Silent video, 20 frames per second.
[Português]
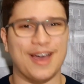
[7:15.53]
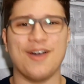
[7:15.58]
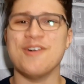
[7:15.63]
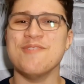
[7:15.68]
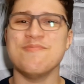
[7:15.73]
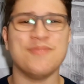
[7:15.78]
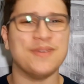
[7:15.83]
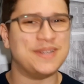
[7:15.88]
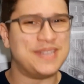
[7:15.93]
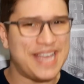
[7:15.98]
tá
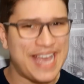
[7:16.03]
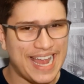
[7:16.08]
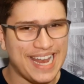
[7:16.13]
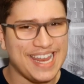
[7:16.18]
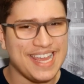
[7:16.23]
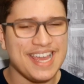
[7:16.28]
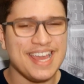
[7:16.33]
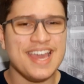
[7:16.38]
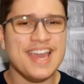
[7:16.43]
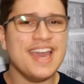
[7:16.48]
com poder
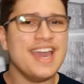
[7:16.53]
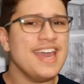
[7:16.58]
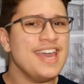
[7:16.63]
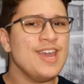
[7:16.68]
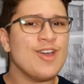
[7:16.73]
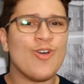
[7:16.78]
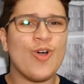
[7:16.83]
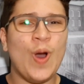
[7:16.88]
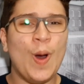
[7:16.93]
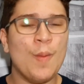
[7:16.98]
ali.
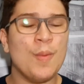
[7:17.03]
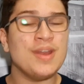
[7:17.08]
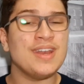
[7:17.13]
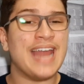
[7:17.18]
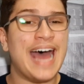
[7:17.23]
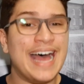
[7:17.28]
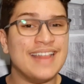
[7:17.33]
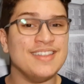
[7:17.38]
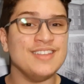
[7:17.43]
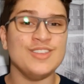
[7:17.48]
E como
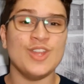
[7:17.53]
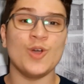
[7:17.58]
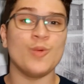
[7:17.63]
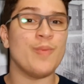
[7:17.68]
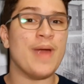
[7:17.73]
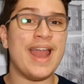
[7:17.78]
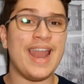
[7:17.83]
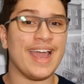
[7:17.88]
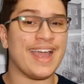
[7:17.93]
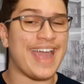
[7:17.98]
nada em The
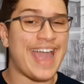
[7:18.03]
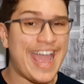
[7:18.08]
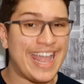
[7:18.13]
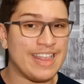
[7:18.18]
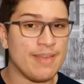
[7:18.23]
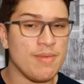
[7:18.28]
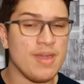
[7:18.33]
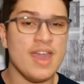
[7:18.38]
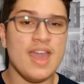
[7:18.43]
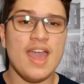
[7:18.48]
Umbrella
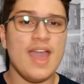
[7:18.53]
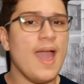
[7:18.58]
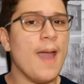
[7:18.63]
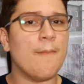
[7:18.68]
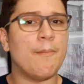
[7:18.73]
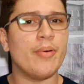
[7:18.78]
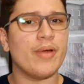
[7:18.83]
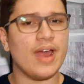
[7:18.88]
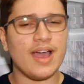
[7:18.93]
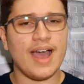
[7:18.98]
Academy é
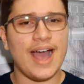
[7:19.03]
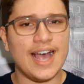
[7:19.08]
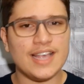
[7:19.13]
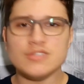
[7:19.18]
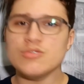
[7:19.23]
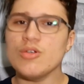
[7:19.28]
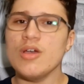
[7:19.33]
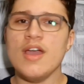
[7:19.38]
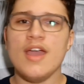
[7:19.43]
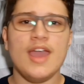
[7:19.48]
por
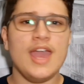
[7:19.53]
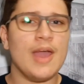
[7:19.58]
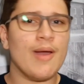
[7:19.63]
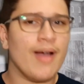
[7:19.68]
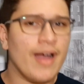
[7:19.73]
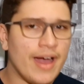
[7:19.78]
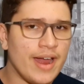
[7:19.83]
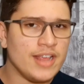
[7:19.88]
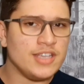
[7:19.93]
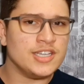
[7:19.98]
acaso, eu
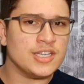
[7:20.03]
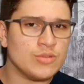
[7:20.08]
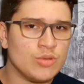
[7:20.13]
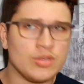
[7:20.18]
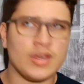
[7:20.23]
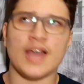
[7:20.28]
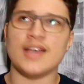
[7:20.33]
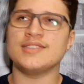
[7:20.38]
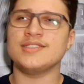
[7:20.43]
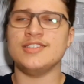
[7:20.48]

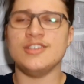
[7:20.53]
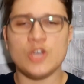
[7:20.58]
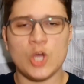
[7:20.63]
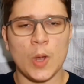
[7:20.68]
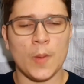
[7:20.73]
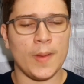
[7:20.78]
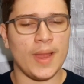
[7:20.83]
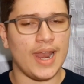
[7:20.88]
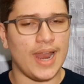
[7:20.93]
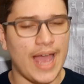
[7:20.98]
acredito que assim
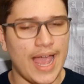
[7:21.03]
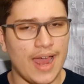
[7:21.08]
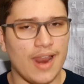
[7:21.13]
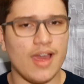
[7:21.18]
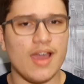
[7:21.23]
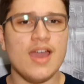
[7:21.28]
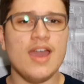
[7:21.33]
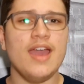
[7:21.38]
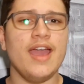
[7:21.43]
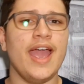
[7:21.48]
como a
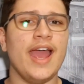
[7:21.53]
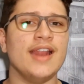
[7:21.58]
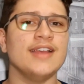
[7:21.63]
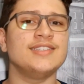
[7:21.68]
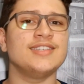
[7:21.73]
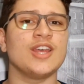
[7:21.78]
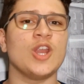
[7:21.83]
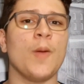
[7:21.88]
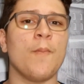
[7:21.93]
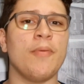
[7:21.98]
Layla, ele
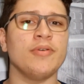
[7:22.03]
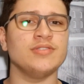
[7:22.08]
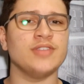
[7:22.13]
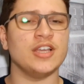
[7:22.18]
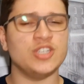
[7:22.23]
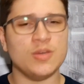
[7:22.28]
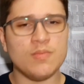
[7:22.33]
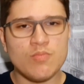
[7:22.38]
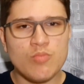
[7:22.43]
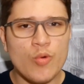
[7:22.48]
será um
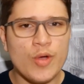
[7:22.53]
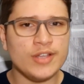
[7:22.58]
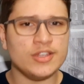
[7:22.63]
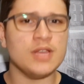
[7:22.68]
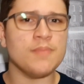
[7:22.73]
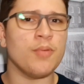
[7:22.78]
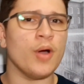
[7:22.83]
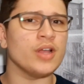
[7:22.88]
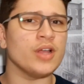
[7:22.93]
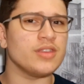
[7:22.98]
personagem
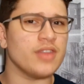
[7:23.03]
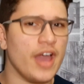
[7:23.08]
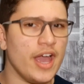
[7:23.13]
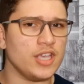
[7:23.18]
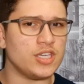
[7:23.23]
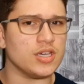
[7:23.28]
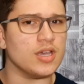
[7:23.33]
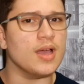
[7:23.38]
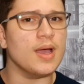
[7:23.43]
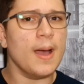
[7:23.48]
muito
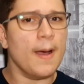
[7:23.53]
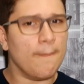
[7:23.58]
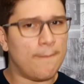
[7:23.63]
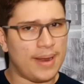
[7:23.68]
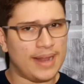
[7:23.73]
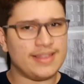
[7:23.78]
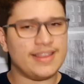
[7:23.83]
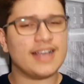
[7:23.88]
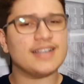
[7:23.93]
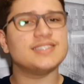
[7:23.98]
importante
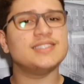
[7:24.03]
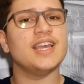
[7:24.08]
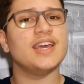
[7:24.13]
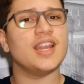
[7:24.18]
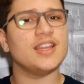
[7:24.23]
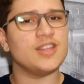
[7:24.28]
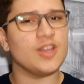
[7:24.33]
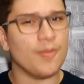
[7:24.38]
para a terceira